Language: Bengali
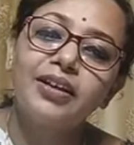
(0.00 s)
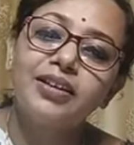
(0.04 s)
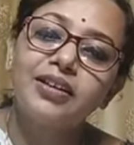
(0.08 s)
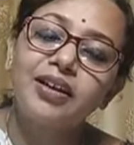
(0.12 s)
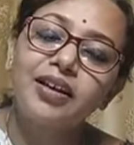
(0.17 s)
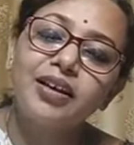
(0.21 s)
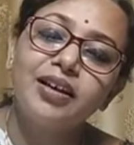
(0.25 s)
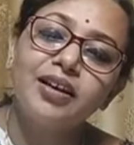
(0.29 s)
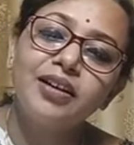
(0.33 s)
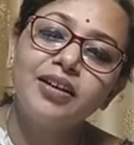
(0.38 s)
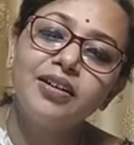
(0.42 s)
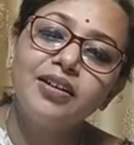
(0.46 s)

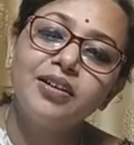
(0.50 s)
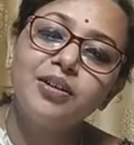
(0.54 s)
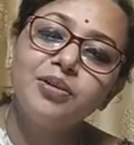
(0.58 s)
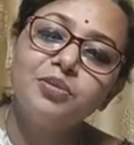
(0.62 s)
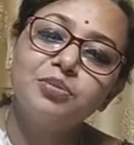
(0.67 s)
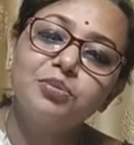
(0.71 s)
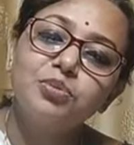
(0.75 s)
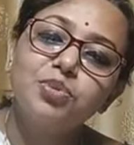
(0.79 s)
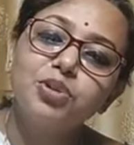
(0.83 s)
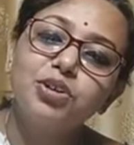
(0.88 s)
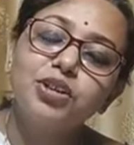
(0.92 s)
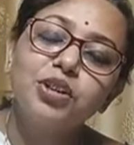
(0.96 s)
একটা
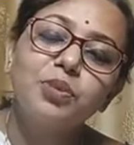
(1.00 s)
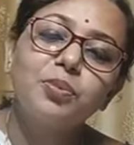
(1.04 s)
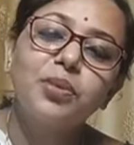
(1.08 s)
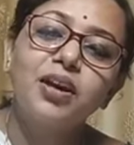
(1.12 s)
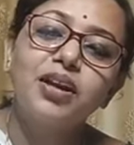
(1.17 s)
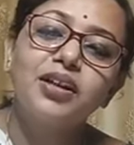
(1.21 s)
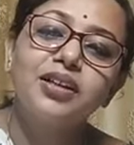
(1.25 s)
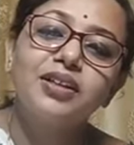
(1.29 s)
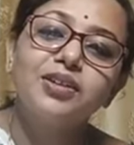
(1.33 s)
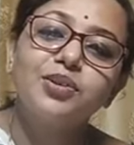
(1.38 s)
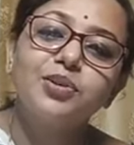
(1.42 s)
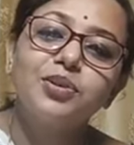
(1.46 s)
বলতে
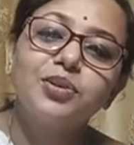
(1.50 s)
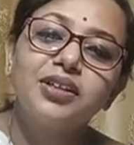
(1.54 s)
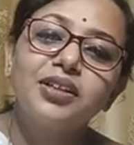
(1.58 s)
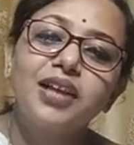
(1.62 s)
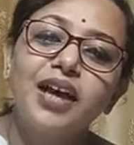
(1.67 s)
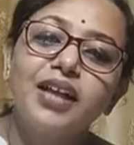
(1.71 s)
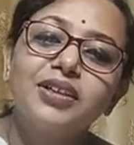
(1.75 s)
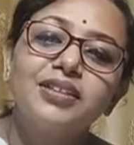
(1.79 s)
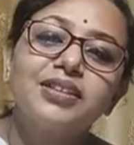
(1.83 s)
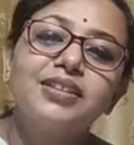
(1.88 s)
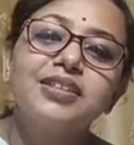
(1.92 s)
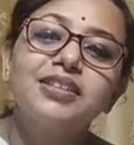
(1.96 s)
পারেন ওই
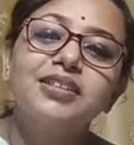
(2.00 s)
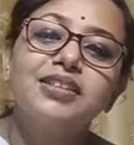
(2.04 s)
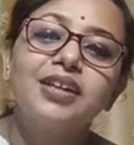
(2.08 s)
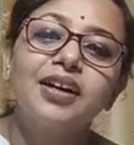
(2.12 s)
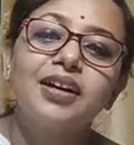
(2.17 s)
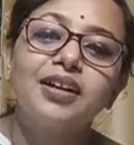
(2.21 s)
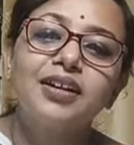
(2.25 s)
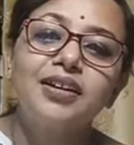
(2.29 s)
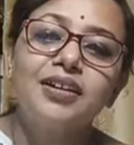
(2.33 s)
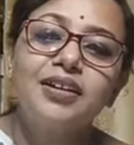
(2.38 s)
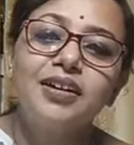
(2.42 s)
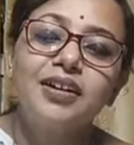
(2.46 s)

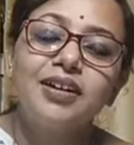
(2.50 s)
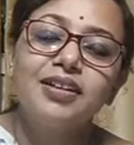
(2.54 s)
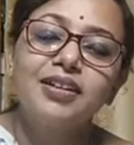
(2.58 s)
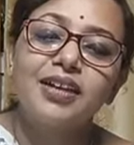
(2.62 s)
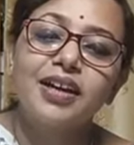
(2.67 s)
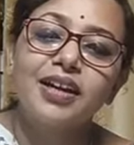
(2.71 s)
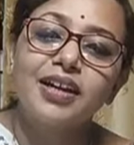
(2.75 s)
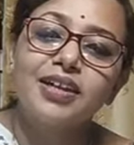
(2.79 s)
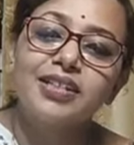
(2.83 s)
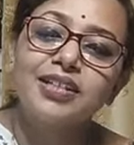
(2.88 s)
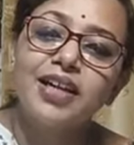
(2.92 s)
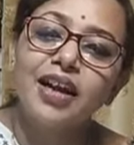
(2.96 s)
রাত্রিটা
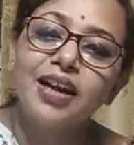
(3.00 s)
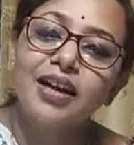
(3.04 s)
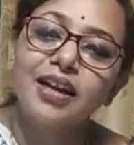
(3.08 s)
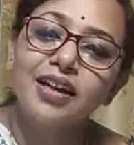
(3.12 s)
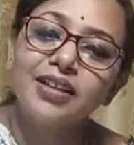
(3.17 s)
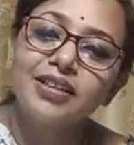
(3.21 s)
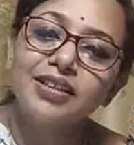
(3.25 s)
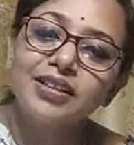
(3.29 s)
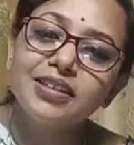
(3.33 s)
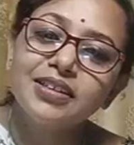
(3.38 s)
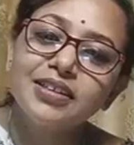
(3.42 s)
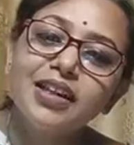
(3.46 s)
তারা সারা
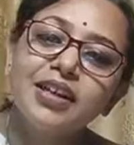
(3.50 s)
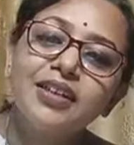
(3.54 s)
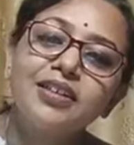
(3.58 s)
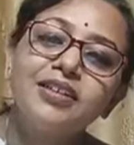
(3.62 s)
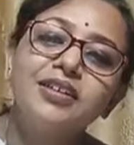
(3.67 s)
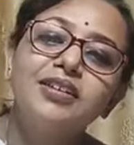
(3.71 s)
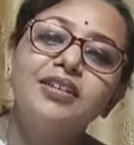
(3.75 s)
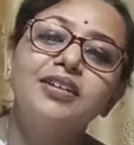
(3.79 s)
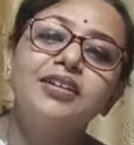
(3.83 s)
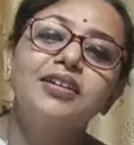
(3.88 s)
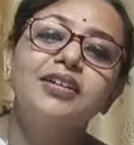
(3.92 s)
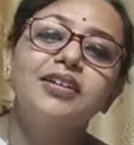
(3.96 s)
দিনটার
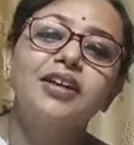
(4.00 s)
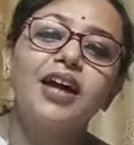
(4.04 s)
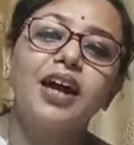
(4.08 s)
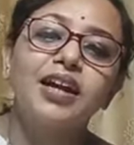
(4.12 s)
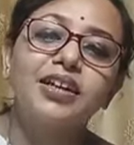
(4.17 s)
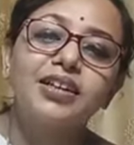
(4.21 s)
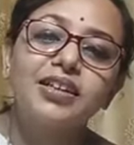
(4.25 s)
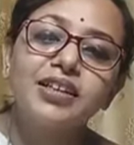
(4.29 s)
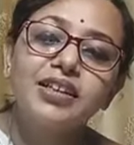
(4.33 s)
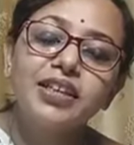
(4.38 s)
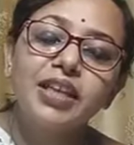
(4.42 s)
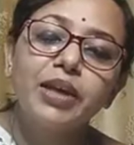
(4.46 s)

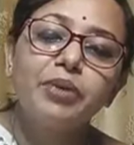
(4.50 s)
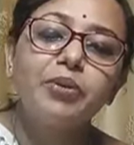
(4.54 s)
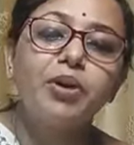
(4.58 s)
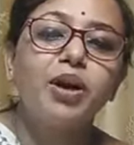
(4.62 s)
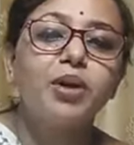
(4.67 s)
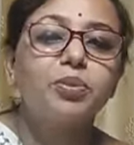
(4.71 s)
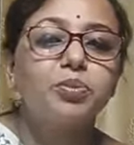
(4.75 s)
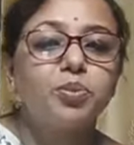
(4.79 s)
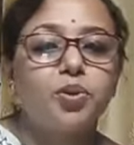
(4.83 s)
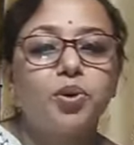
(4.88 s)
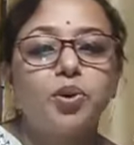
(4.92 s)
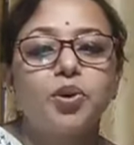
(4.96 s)
কাটিয়ে
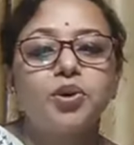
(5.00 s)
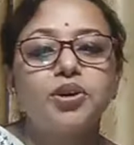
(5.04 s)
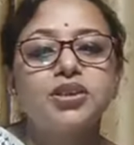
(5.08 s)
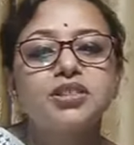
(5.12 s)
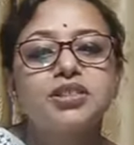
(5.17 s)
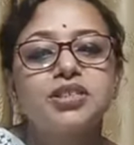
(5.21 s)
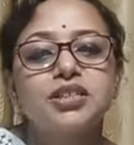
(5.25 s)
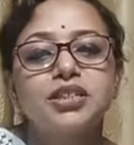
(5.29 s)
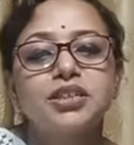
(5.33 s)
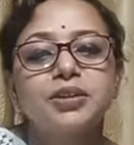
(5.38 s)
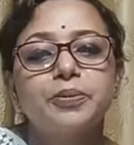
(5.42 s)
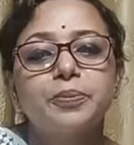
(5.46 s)
দেওয়ার পর
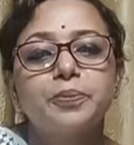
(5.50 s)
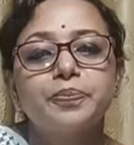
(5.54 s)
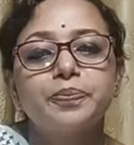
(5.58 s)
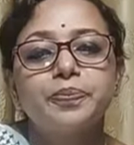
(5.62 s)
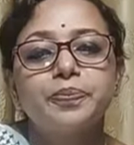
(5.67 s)
যে